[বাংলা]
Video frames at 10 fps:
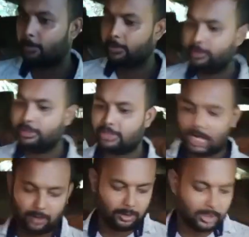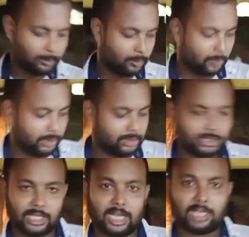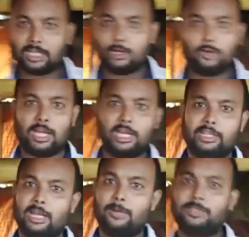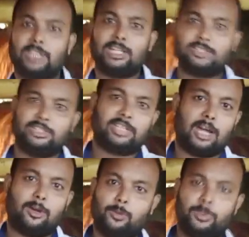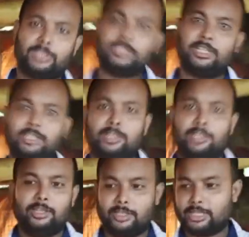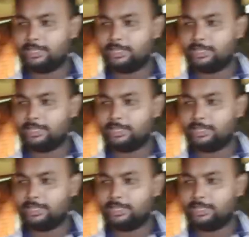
আমি এই ছাগলের কোনো এক্সট্রা এক টাকাও লাগাই না আমি জাস্ট এই ছাগল বেচেই হ্যাঁ।